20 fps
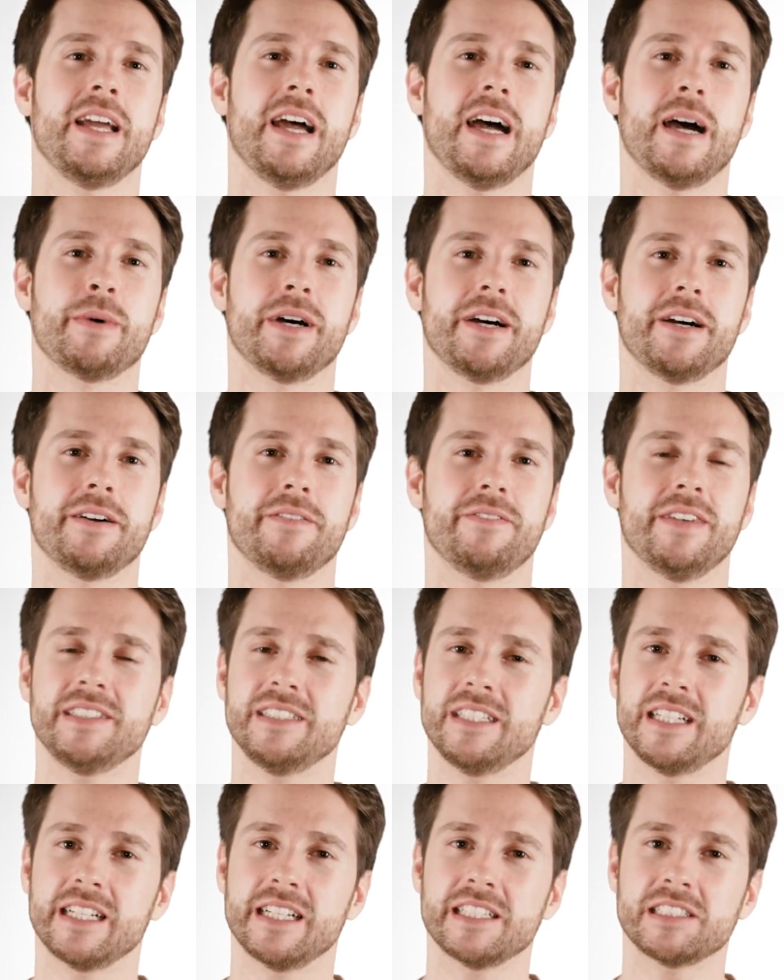Aber wenn
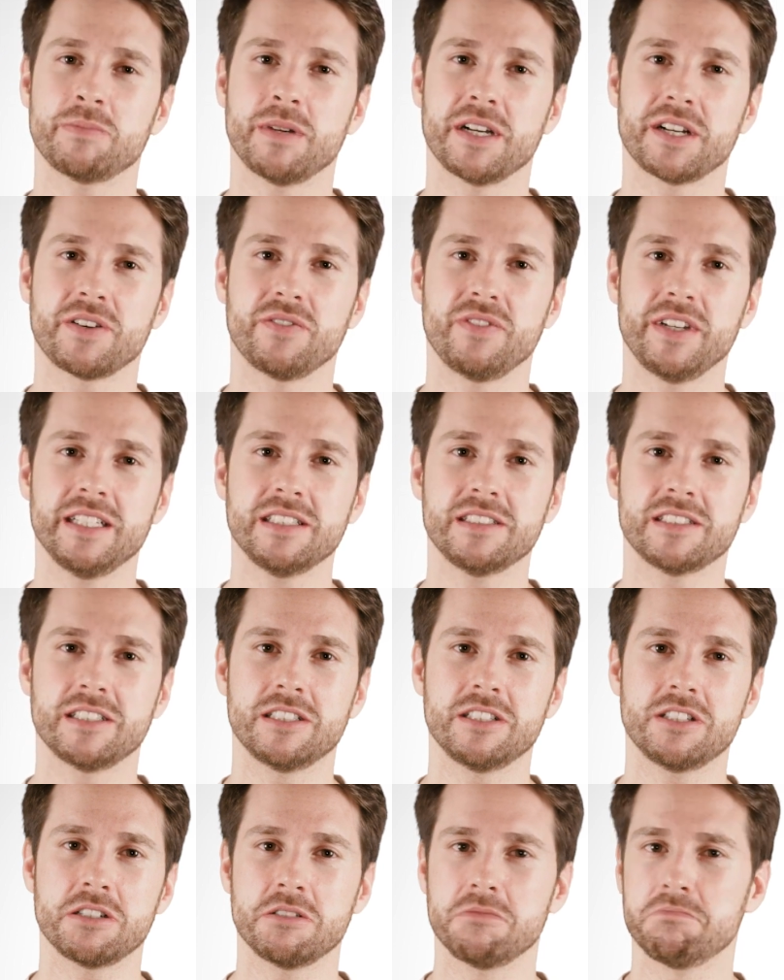sie dann erstmal gewählt
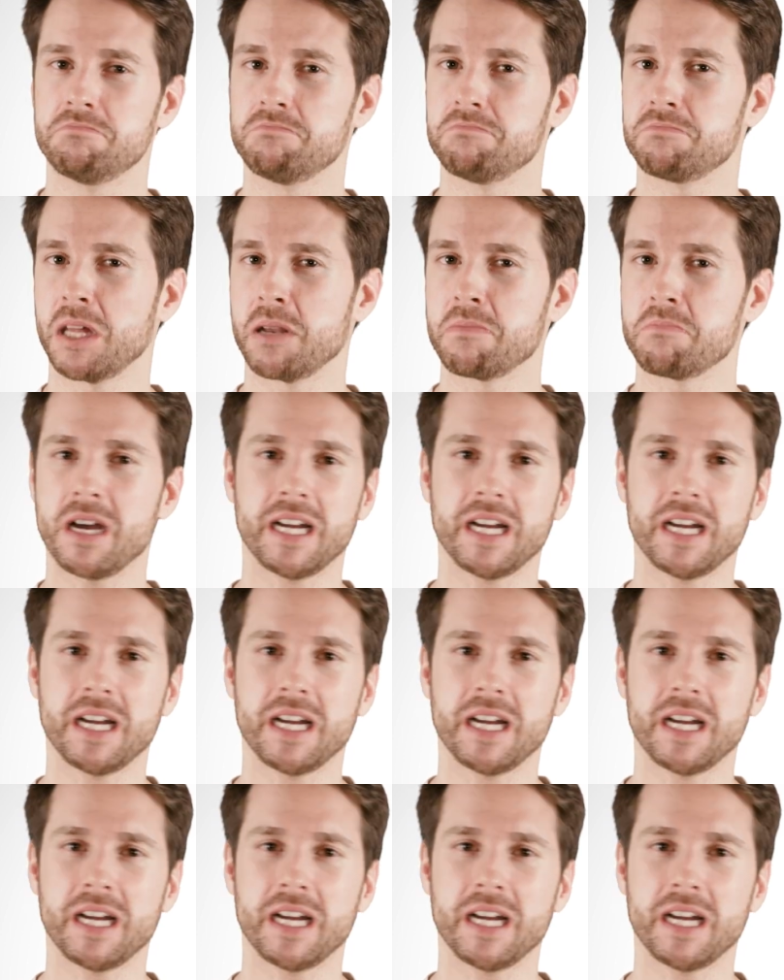sind, dann